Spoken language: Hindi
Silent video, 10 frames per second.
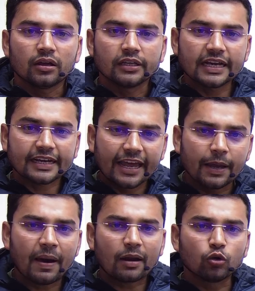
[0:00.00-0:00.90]
ये कई
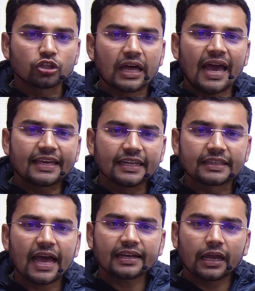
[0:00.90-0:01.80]
बार उठता है गिरता
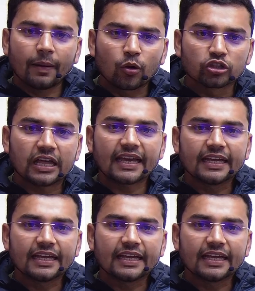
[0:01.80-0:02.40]
है कई बार उठता है